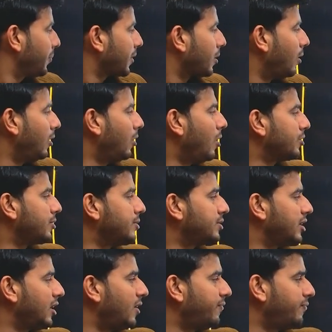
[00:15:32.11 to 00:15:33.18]
और लॉस ऑन
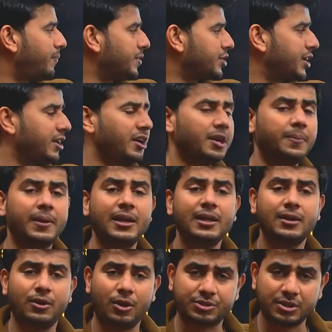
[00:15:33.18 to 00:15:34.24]
सेल ऑफ मशीनरी भी
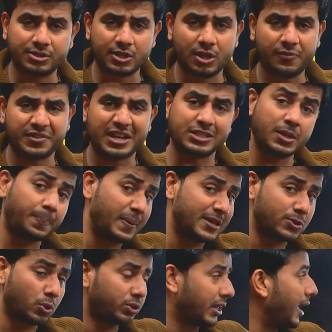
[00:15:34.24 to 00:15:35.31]
लॉस ऑन सेल ऑफ से प्लस
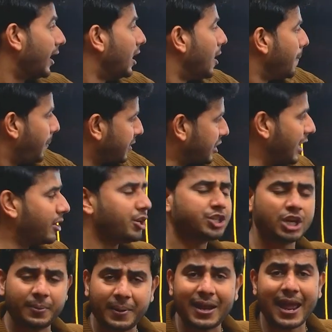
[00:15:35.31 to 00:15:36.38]
होता है पिछले
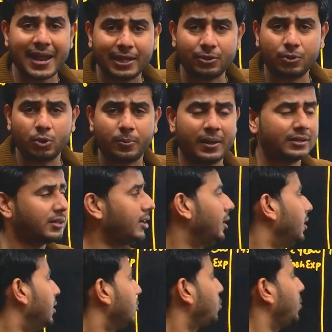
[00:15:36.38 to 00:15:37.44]
क्वेश्चन में ही आई है दोनों बातें
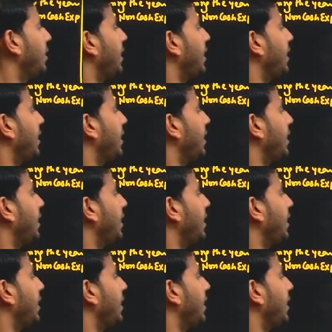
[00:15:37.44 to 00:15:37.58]
तो इन्हें